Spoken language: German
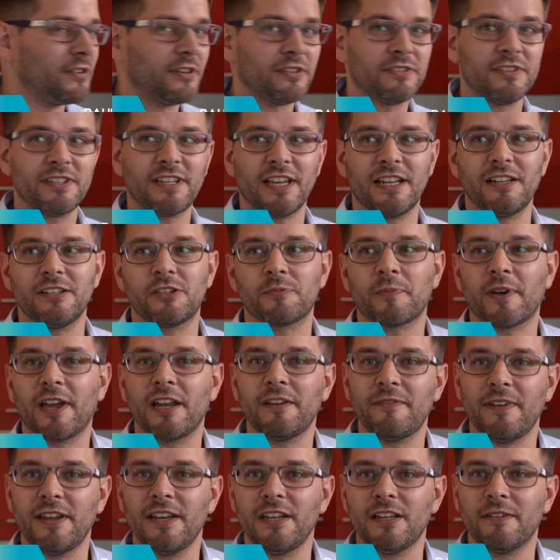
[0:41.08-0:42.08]
natürlich
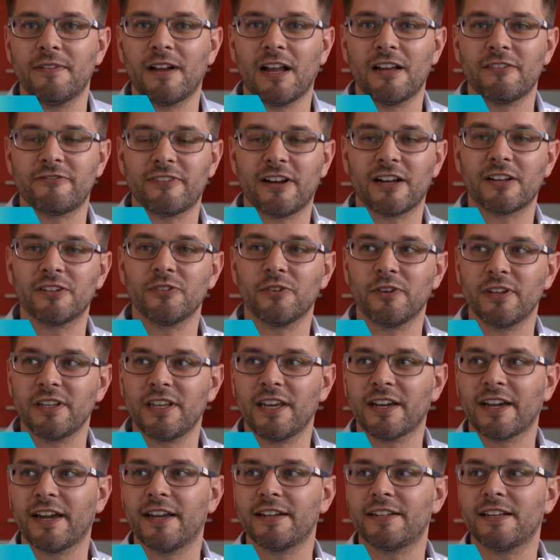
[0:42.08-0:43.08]
entsprechend weniger, weil einfach neue
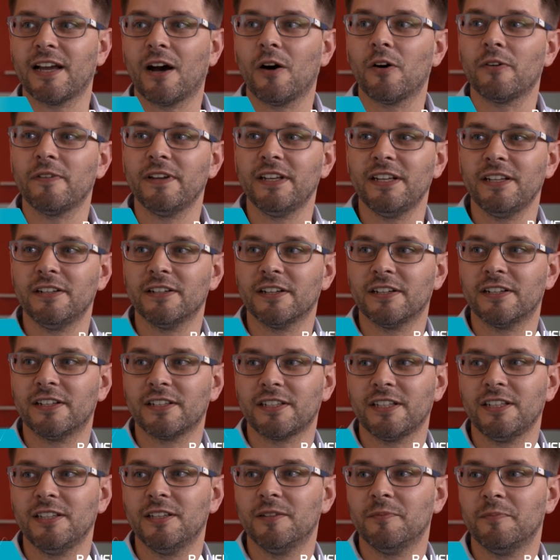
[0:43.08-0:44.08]
Geräte auch weniger
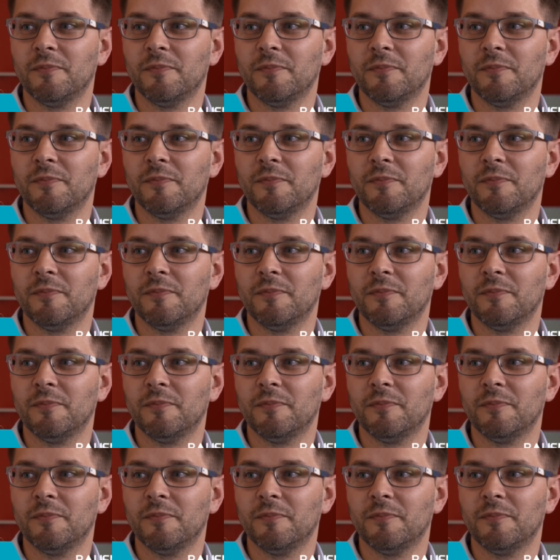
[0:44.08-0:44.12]
Energie